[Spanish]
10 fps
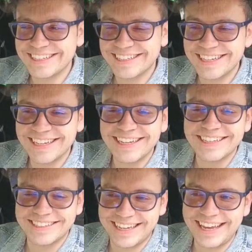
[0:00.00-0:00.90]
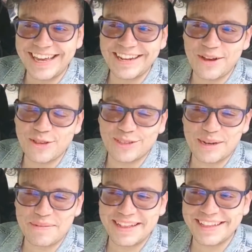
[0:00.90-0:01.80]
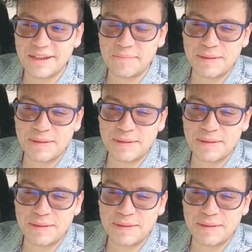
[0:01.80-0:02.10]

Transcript: hueso. Sí, no, totalmente.